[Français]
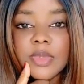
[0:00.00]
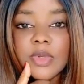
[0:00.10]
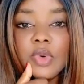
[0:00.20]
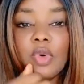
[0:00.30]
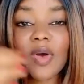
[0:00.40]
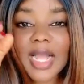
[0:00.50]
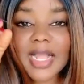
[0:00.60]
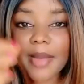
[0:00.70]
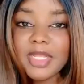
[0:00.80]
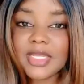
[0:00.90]

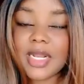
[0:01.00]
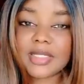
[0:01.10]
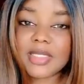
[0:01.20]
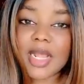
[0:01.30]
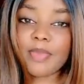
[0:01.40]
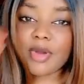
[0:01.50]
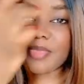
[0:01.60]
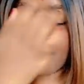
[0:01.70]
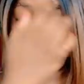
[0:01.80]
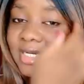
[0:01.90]
Laura Kameni, là, c'est la
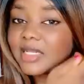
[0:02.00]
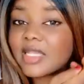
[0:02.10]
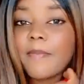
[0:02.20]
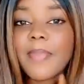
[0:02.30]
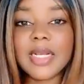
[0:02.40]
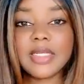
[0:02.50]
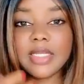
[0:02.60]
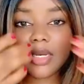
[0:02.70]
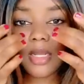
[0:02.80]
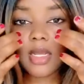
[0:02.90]
première fois que j'entends parler
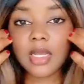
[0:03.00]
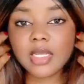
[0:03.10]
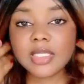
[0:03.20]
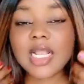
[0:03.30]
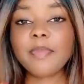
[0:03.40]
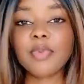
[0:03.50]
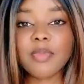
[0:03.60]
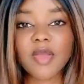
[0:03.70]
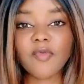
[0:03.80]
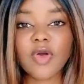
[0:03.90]
d'elle. C'est la
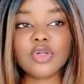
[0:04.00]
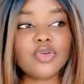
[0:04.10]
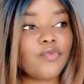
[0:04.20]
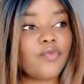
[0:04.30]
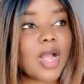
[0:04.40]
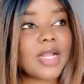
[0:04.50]
première fois que je vois